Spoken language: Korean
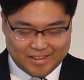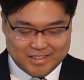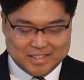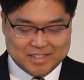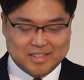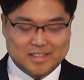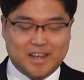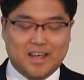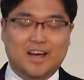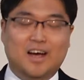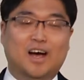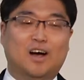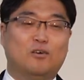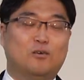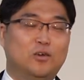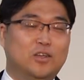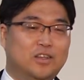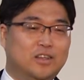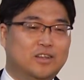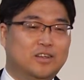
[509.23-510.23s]

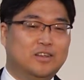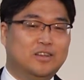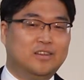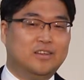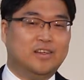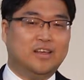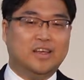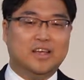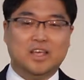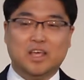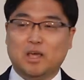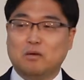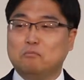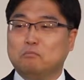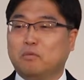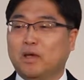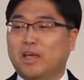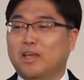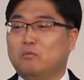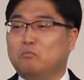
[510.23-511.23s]
진행하고 있는
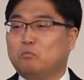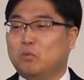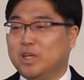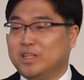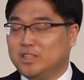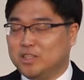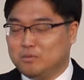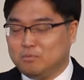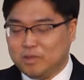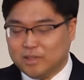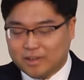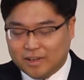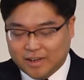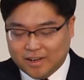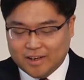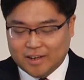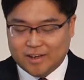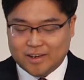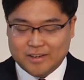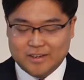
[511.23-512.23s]
캠페인
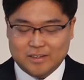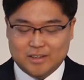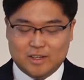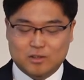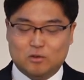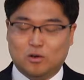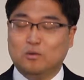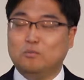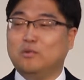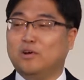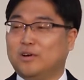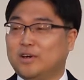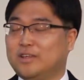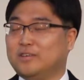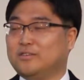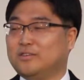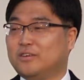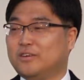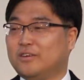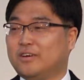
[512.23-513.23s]
배지입니다. 이렇게 설명을
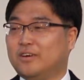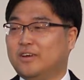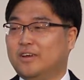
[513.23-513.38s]
했어요.